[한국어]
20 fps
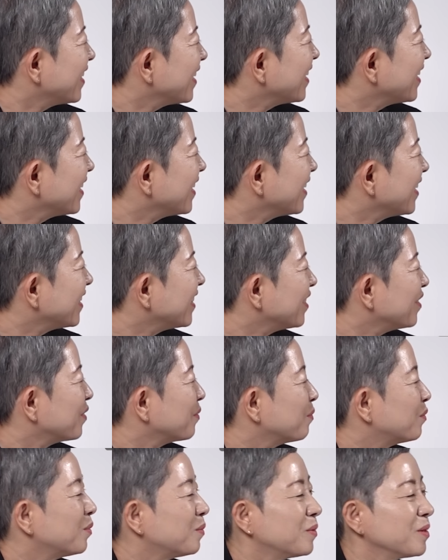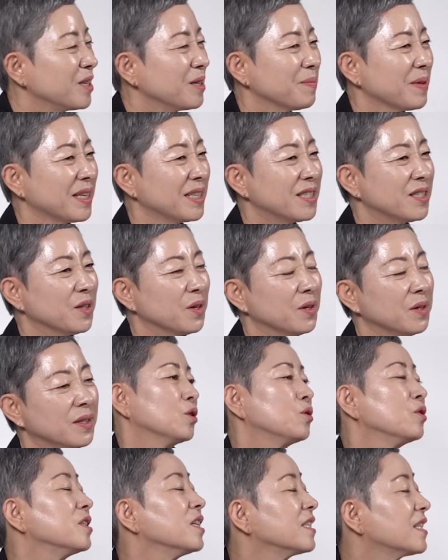되는 어. 부분이 많죠.
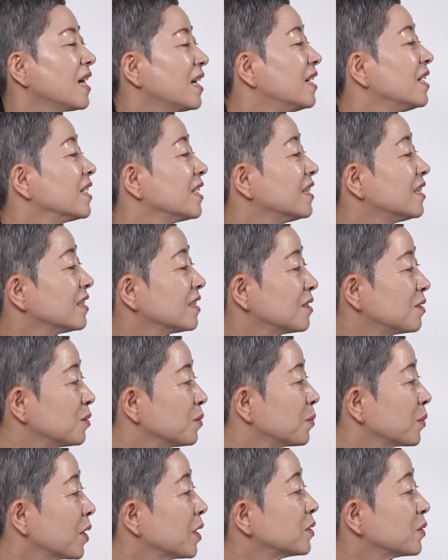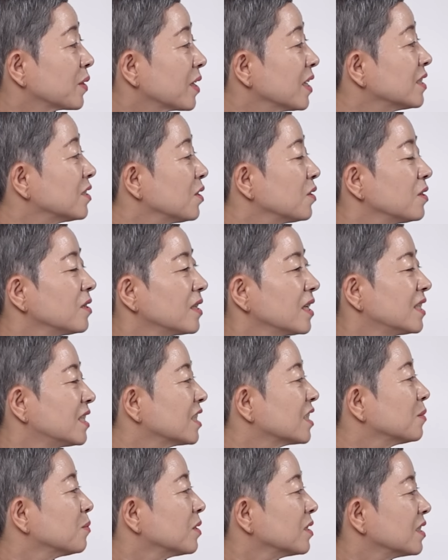저도 이제 달리기를 좀 계속 했었는데
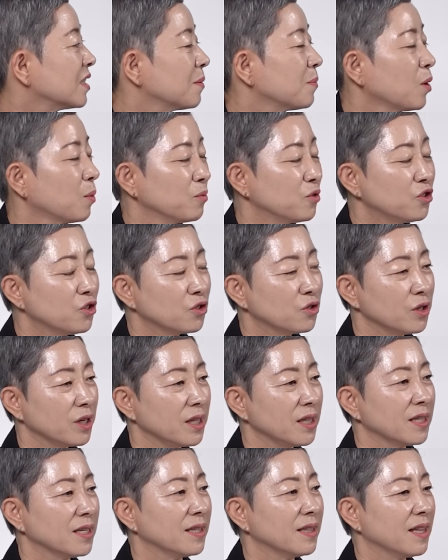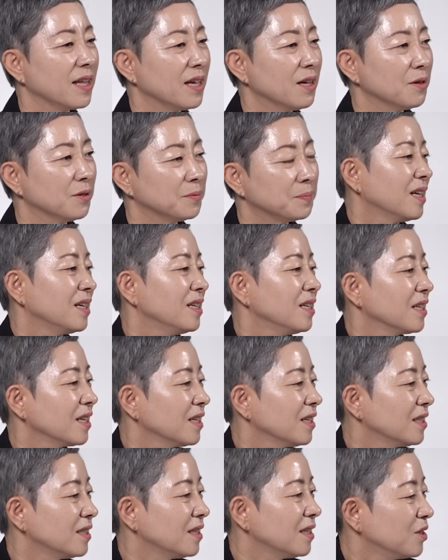지금은 이제 멈추고 있는데요.
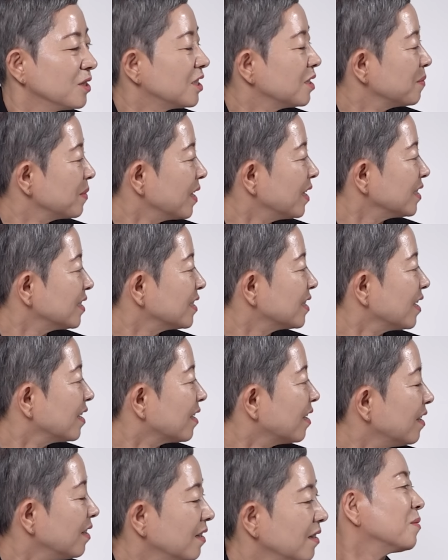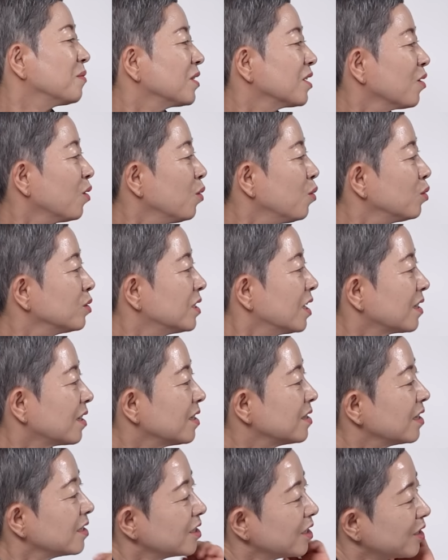달리기를 열심히 하시다가 사람들이 어우
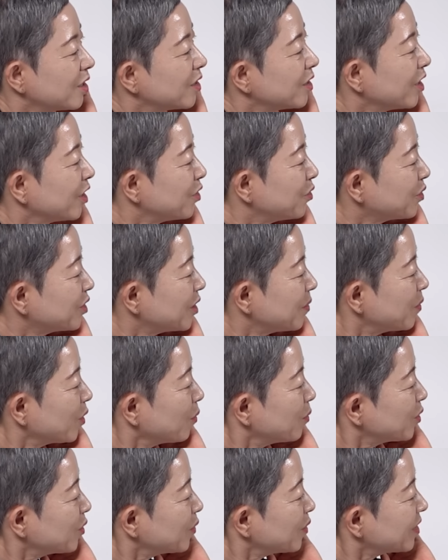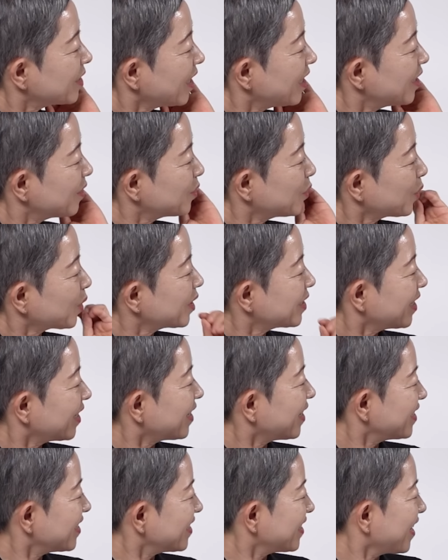잘한다 잘한다 60 넘으셨는데 달리기 저렇게
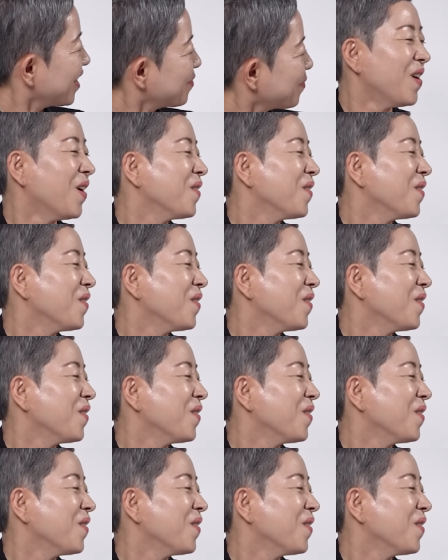잘하시나 네.